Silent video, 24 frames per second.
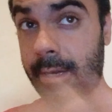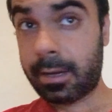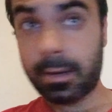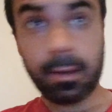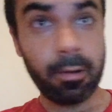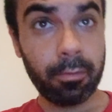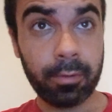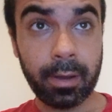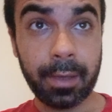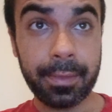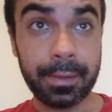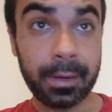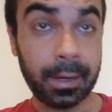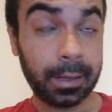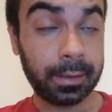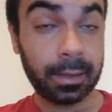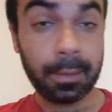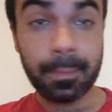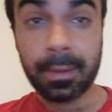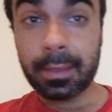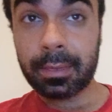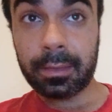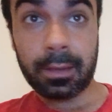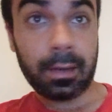aunque
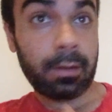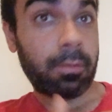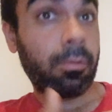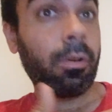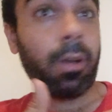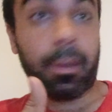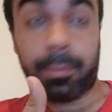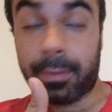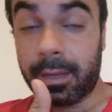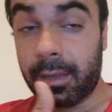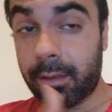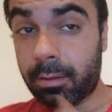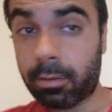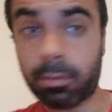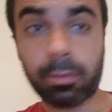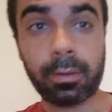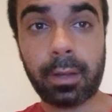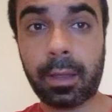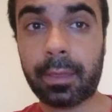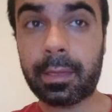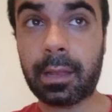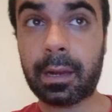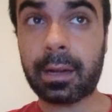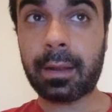directamente no ha habido
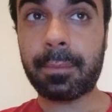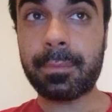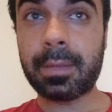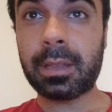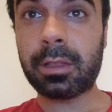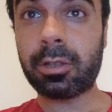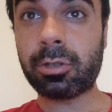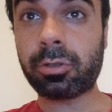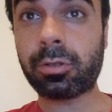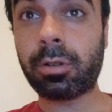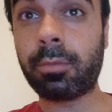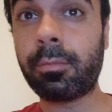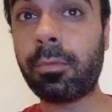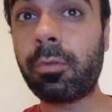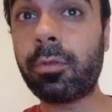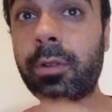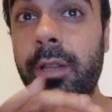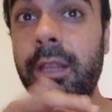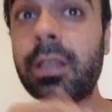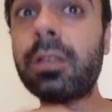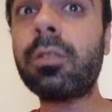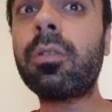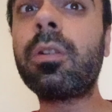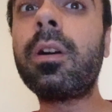acercamientos con
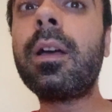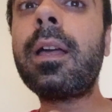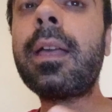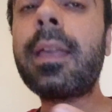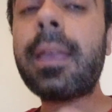Mourinho,